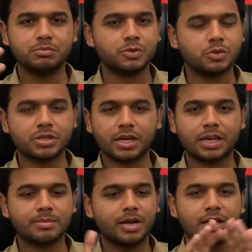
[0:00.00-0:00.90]
जो
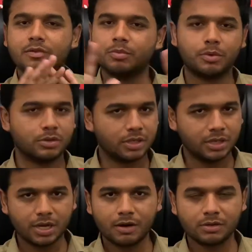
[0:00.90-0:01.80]
छक्के मारे वो बहुत
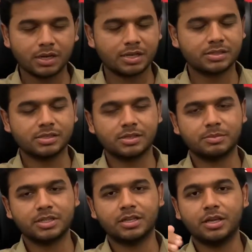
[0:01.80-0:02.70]
ही आउट क्लास किस्म
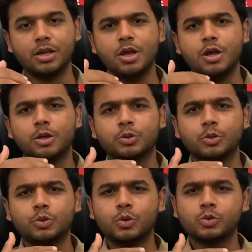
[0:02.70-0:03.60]
के थे तो
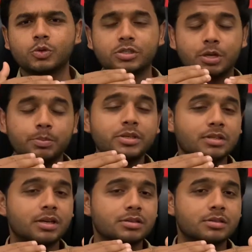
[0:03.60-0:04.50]
226
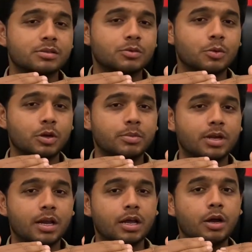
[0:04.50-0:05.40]
रन स्कोर
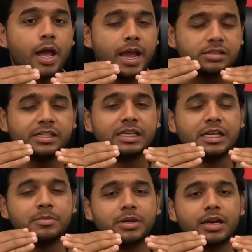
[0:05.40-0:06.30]
बनाना ऐसी
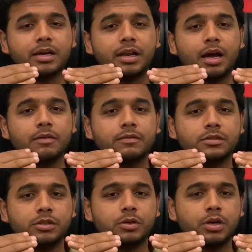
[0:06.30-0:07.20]
टीम के ख़िलाफ़
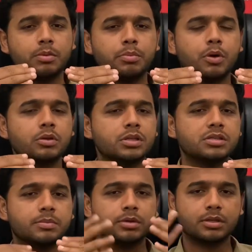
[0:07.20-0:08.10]
जिन्होंने बहुत ही
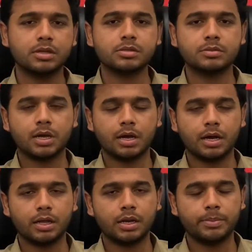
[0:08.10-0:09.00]
ज़बरदस्त
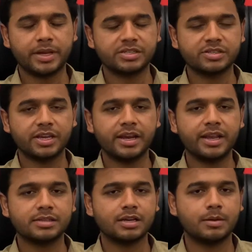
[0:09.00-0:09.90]
अगले मैचेस खेले
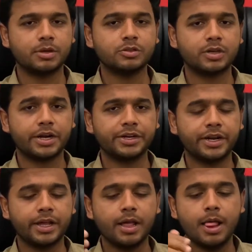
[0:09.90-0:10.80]
हैं इस्लामाबाद यूनाइटेड
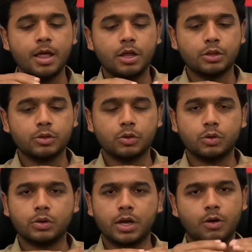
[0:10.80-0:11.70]
ने तो
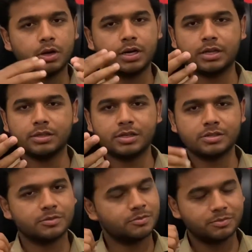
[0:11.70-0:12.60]
लाहौर कलंदर्स